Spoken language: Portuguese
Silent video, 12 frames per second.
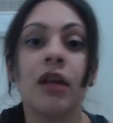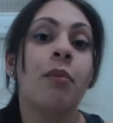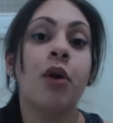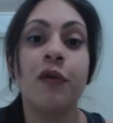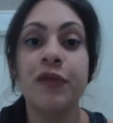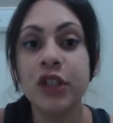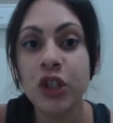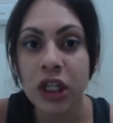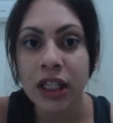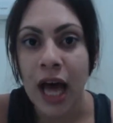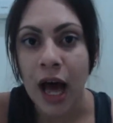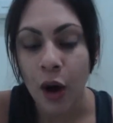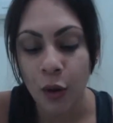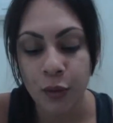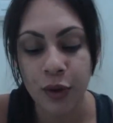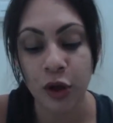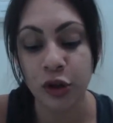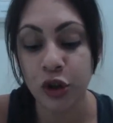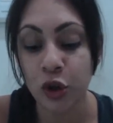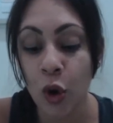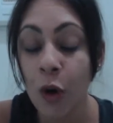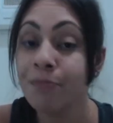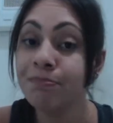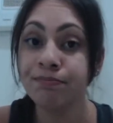profissional, eu
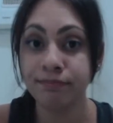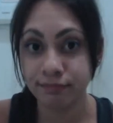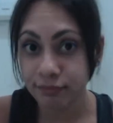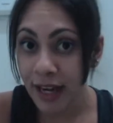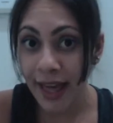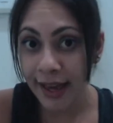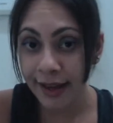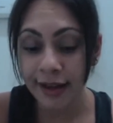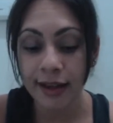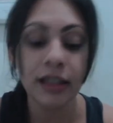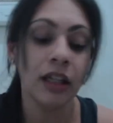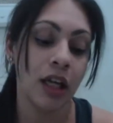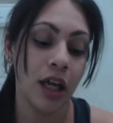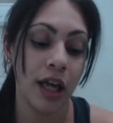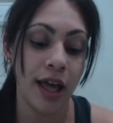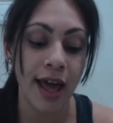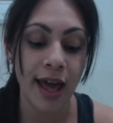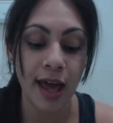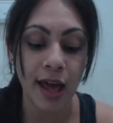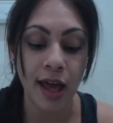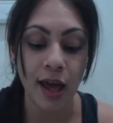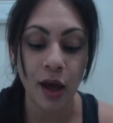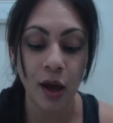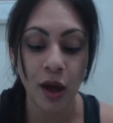sou leiga,
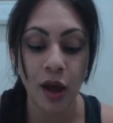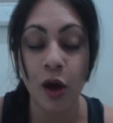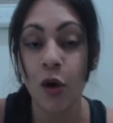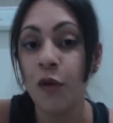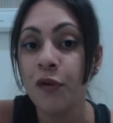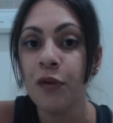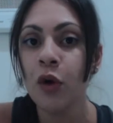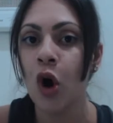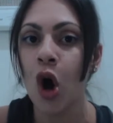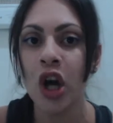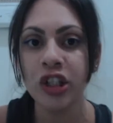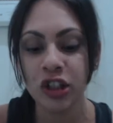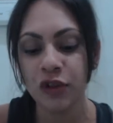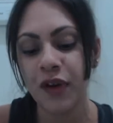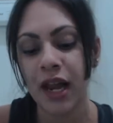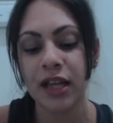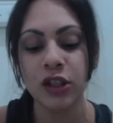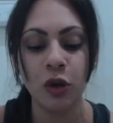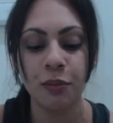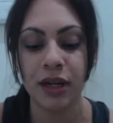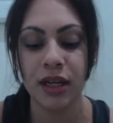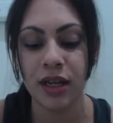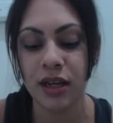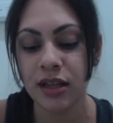é, eu gosto de falar sobre
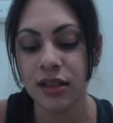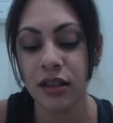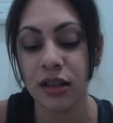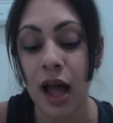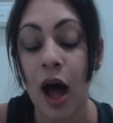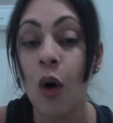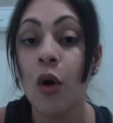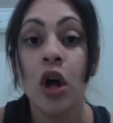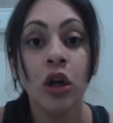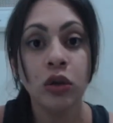isso e tal.